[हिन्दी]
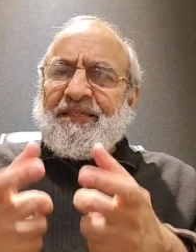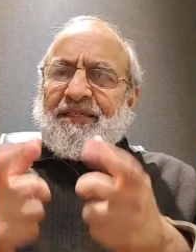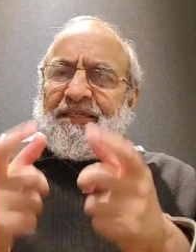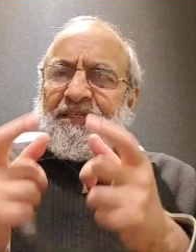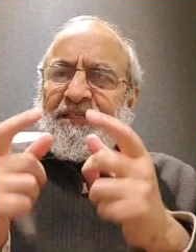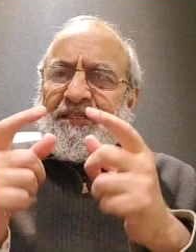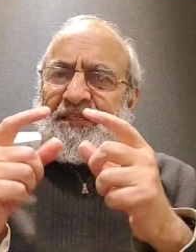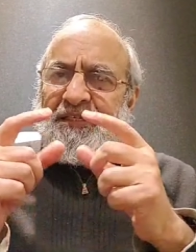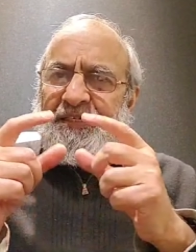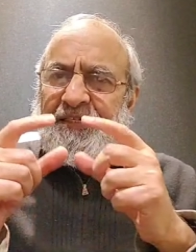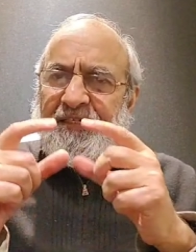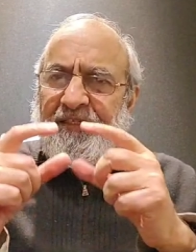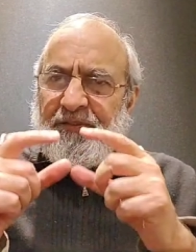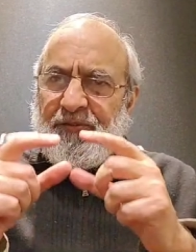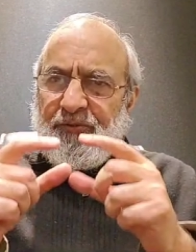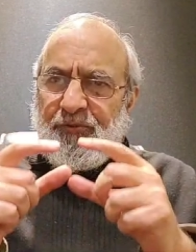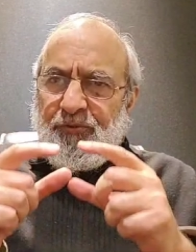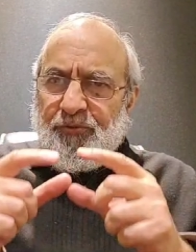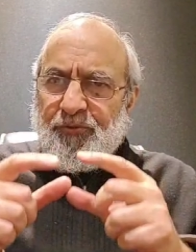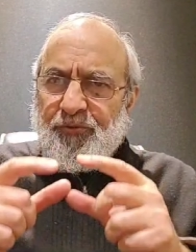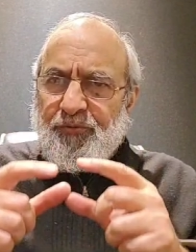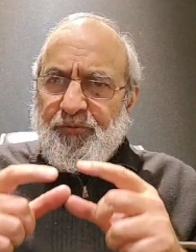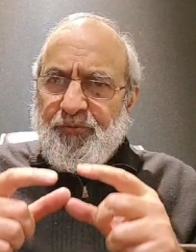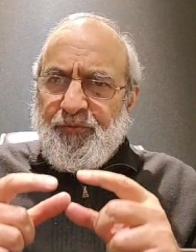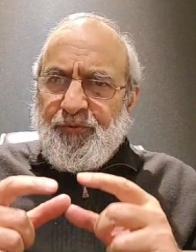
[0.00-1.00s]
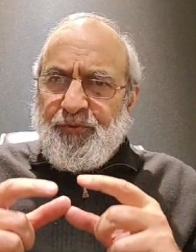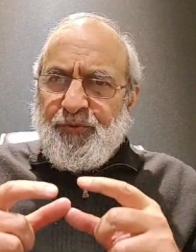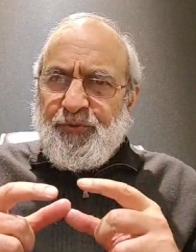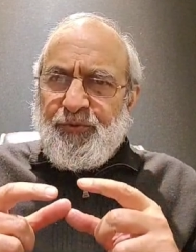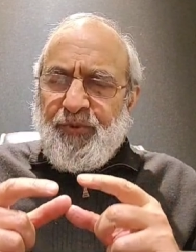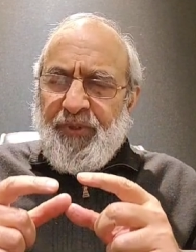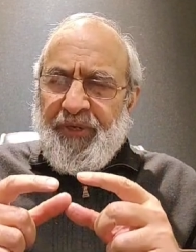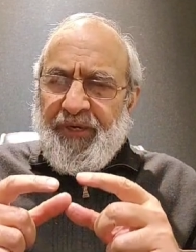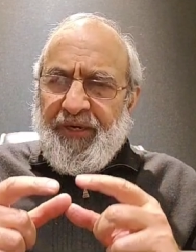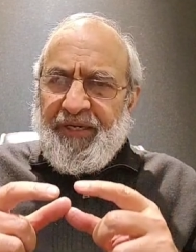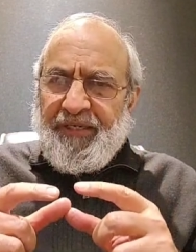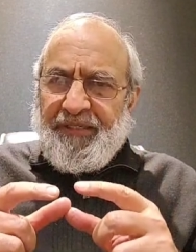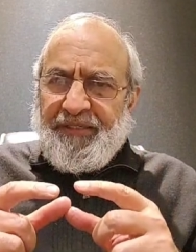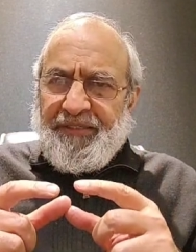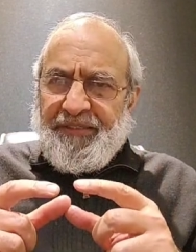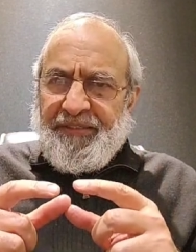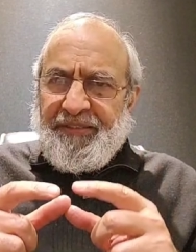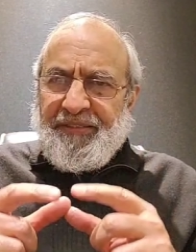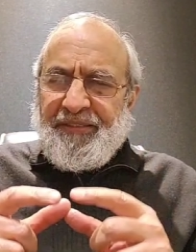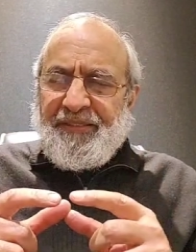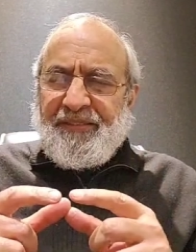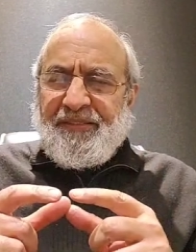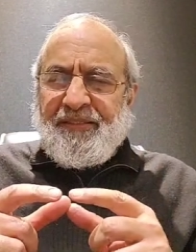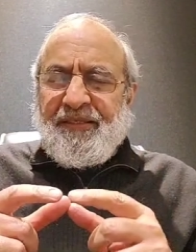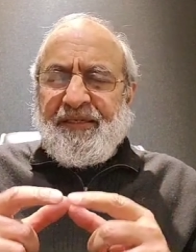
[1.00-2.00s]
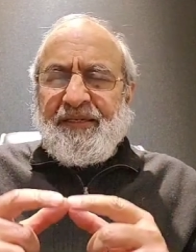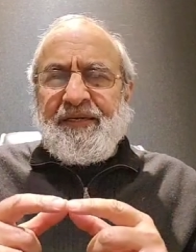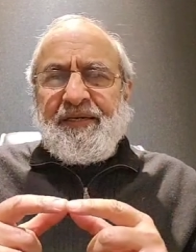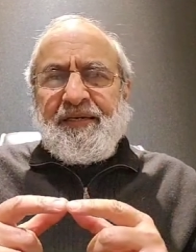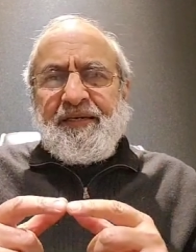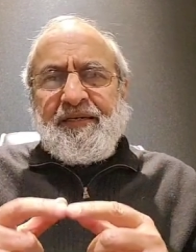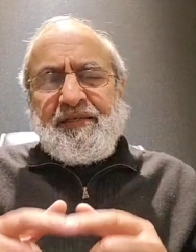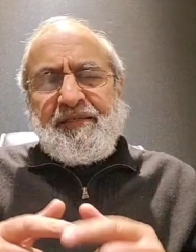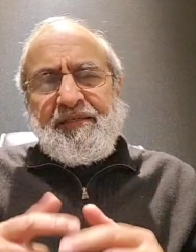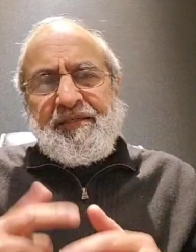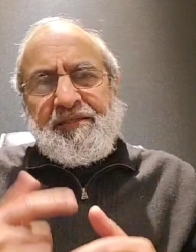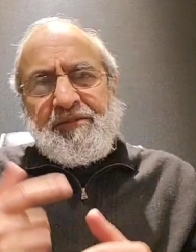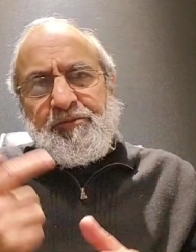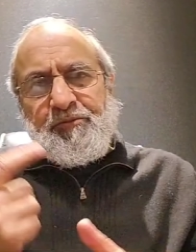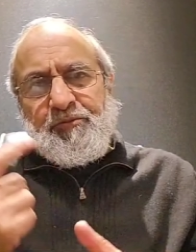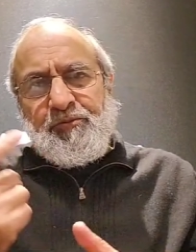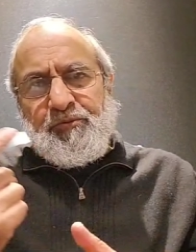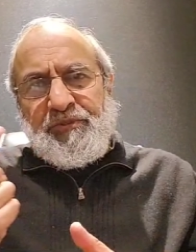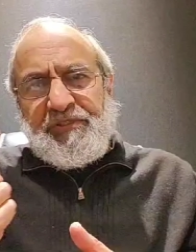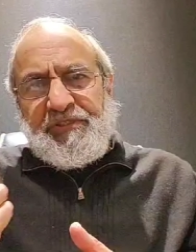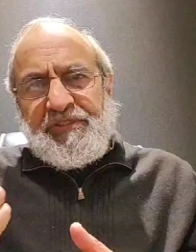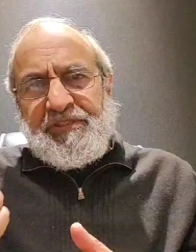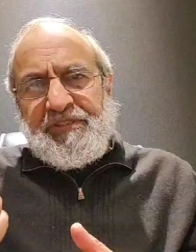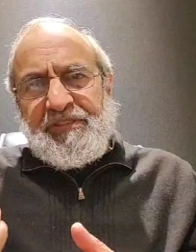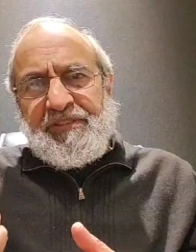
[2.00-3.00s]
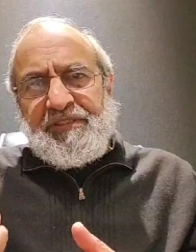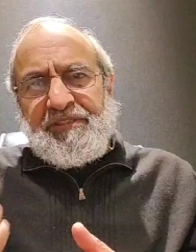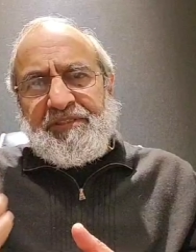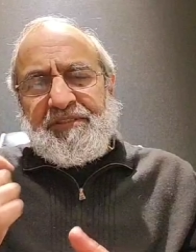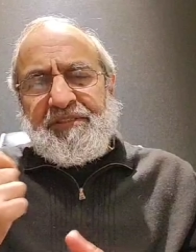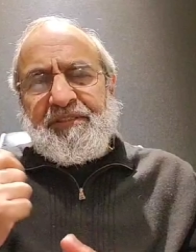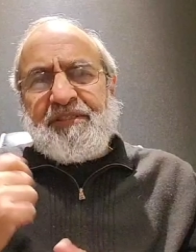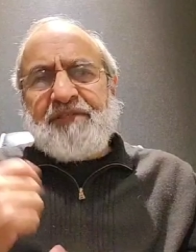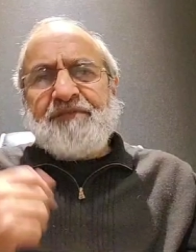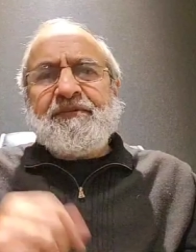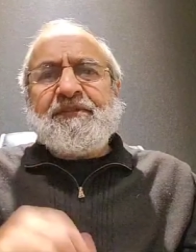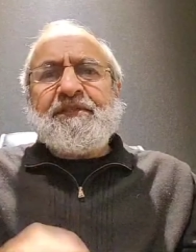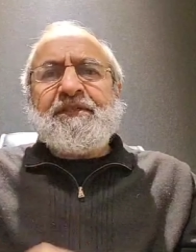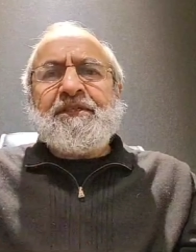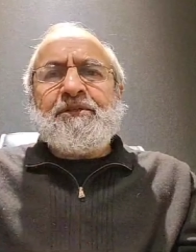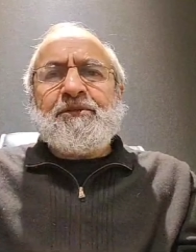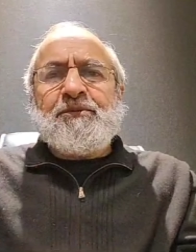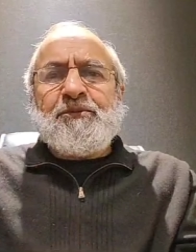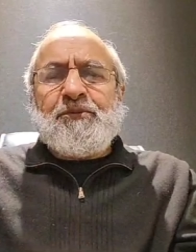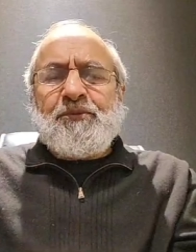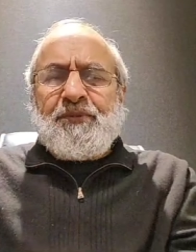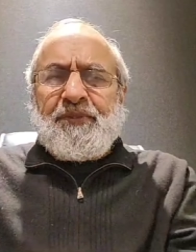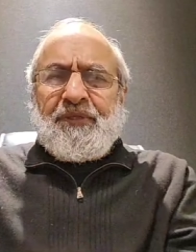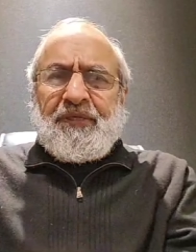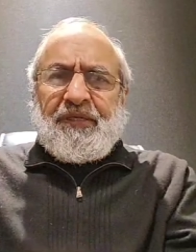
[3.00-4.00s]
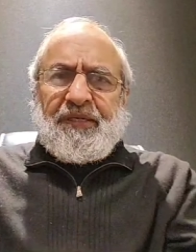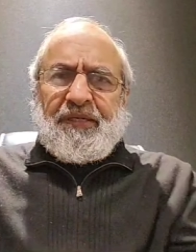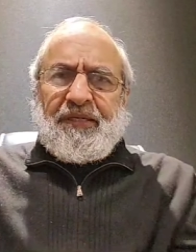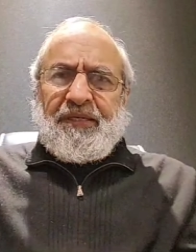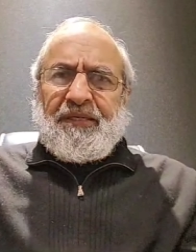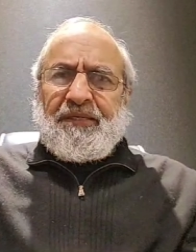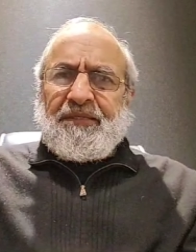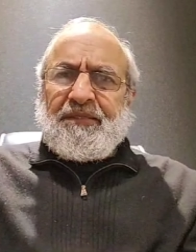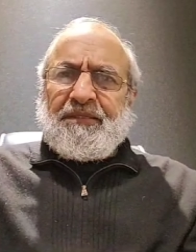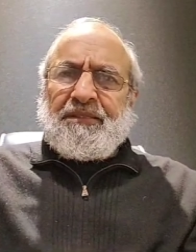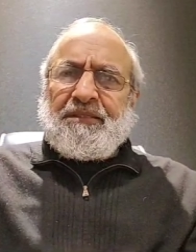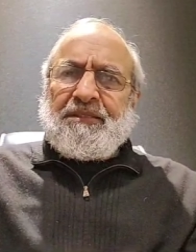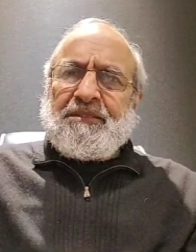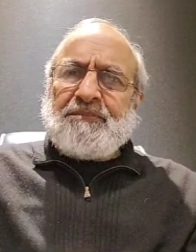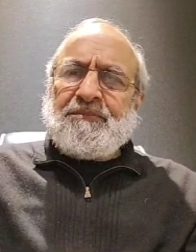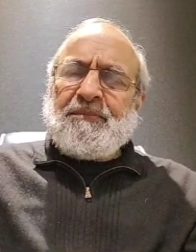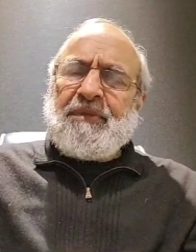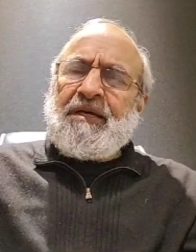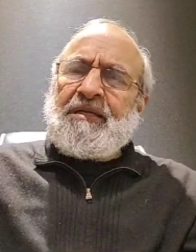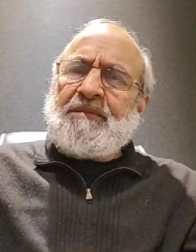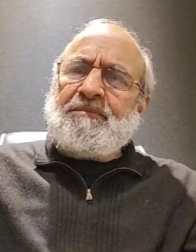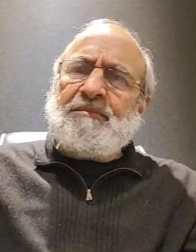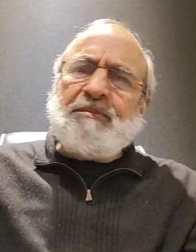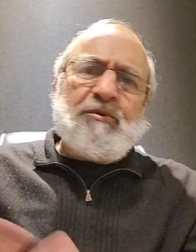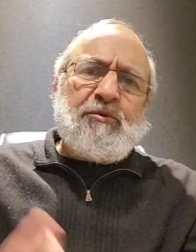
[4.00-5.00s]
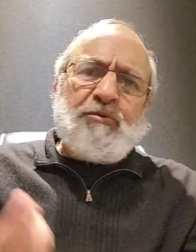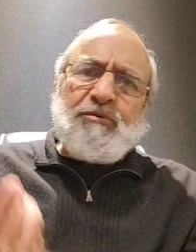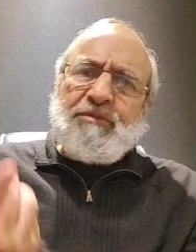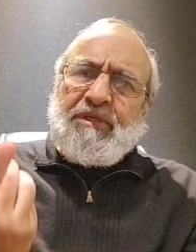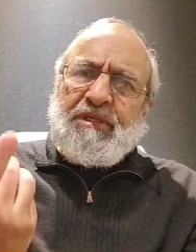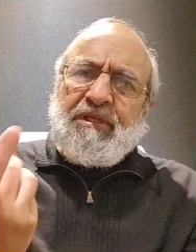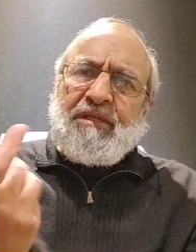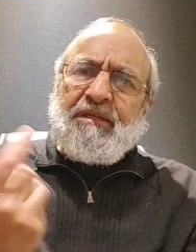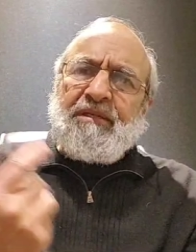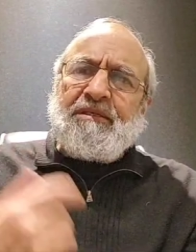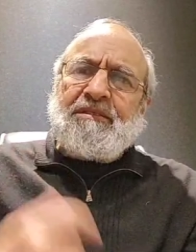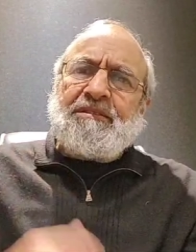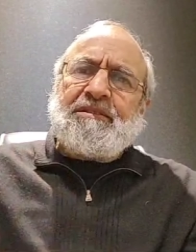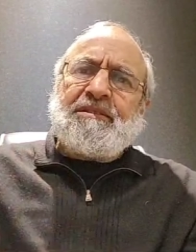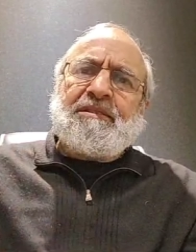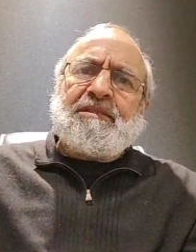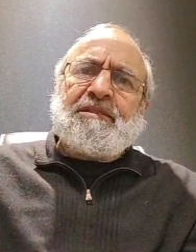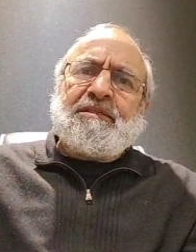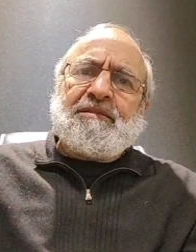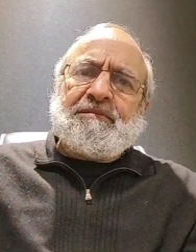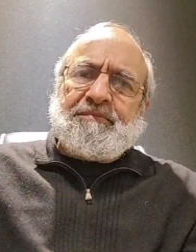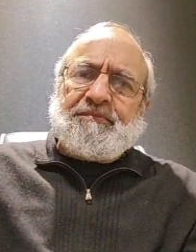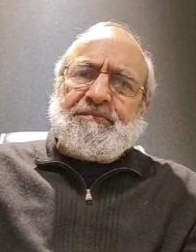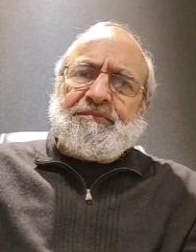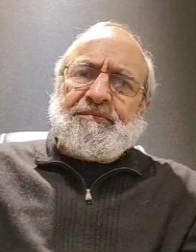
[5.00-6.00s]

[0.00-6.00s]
इन्हीं दो वजूहत की तरह अगर कोई तीसरी वजह हो जिसमें आदमी रोज़ा ना रख सके